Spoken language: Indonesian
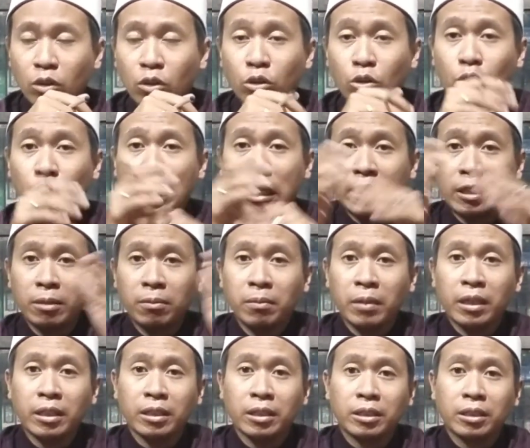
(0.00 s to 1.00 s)
juga tim
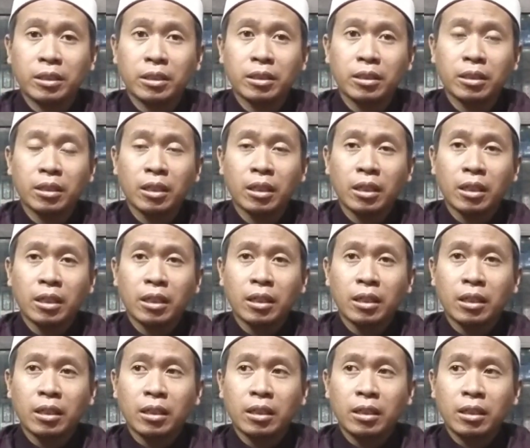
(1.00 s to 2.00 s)
medis.
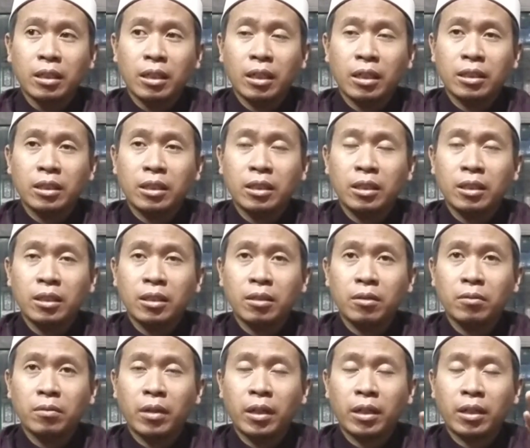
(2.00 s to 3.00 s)
Ya, jadi
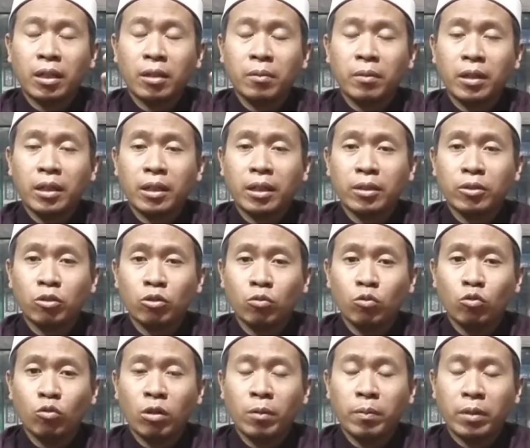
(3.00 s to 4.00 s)
mereka-mereka
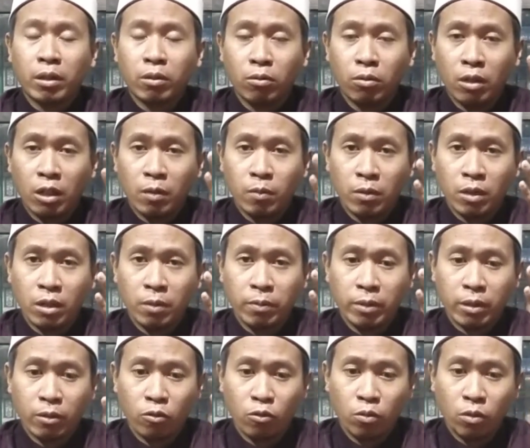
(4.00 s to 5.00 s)
semua para ulama,
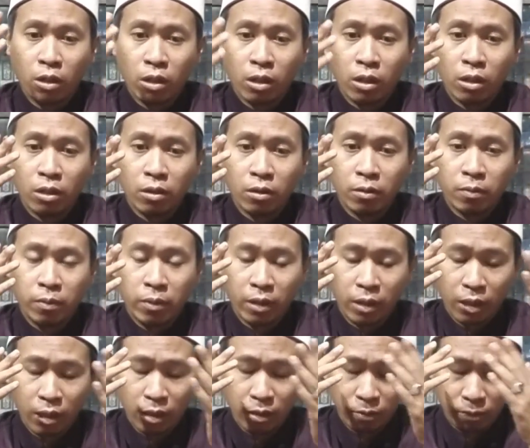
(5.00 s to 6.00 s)
para umara,
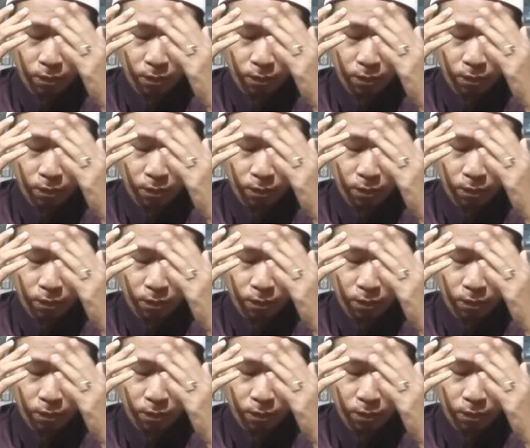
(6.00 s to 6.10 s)
para